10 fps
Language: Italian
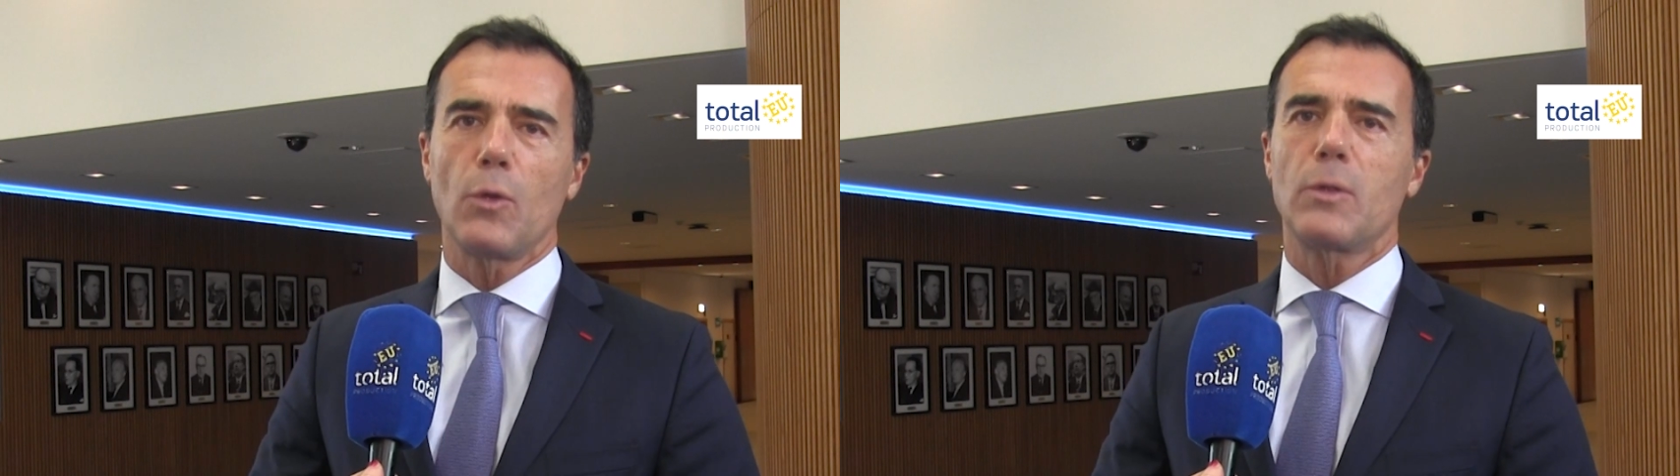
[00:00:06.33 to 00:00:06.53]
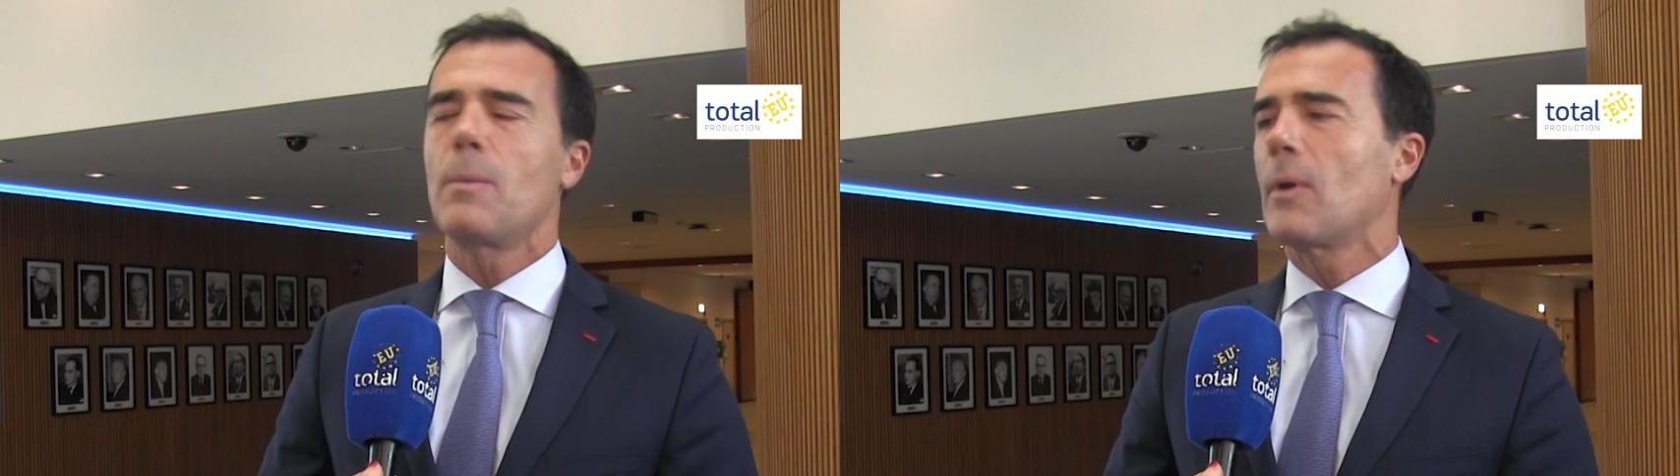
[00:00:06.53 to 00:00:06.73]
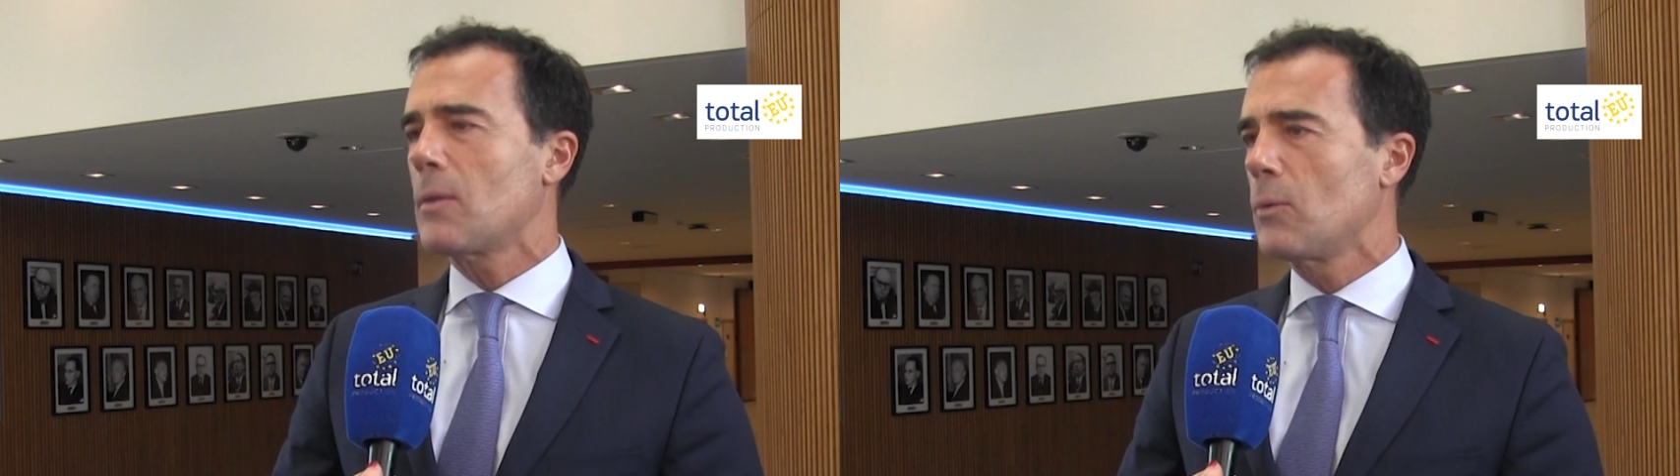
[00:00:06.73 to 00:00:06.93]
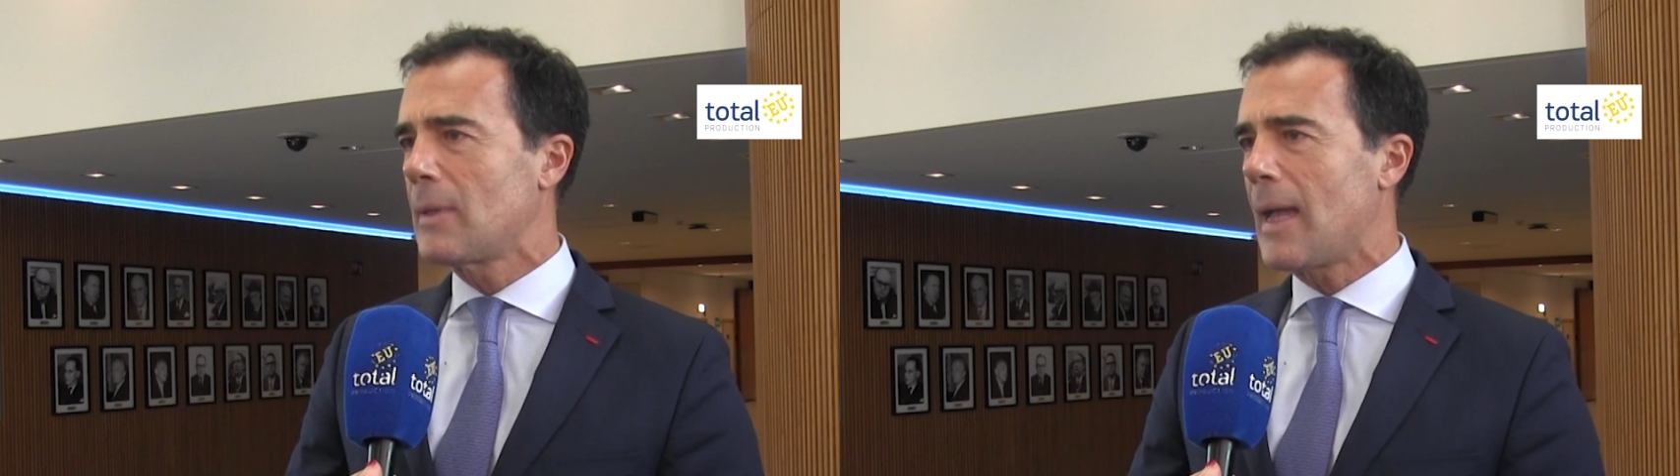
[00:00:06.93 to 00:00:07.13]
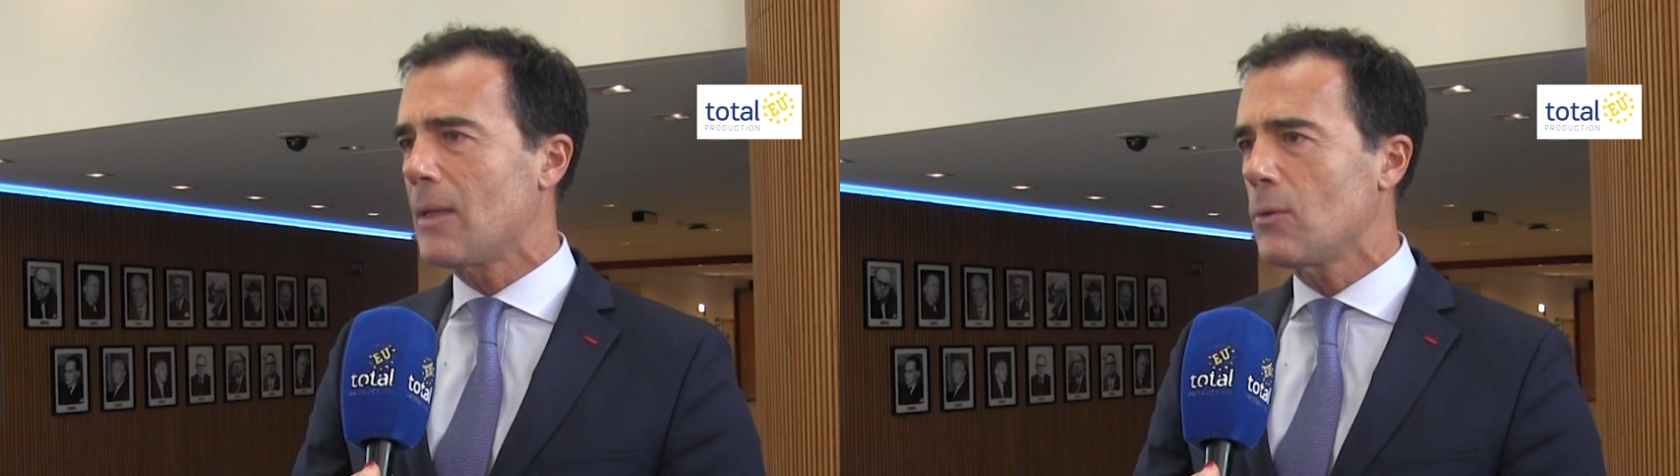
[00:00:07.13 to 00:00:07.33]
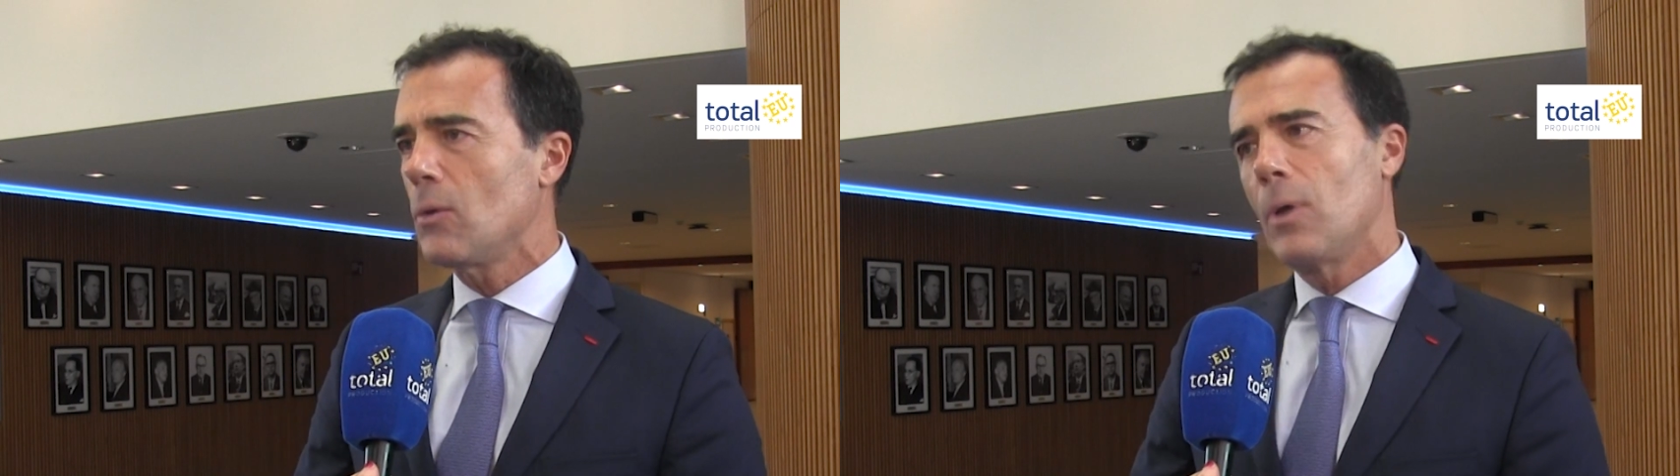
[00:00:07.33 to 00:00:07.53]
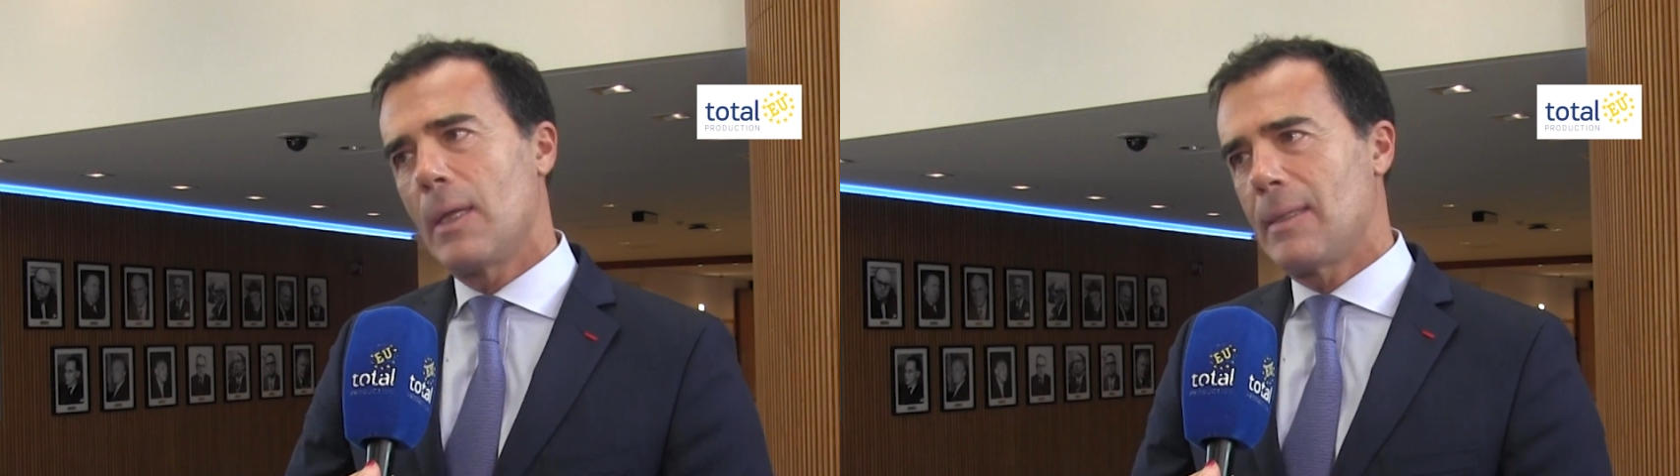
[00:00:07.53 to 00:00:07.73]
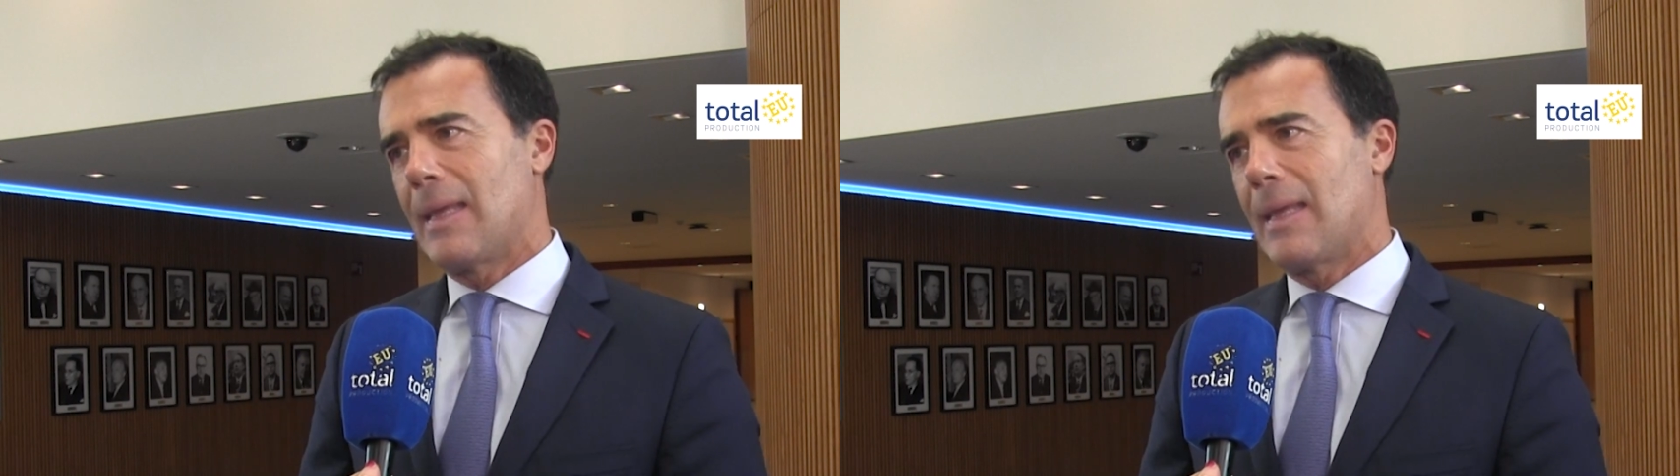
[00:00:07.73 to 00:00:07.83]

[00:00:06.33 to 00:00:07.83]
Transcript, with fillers: ottimo risultato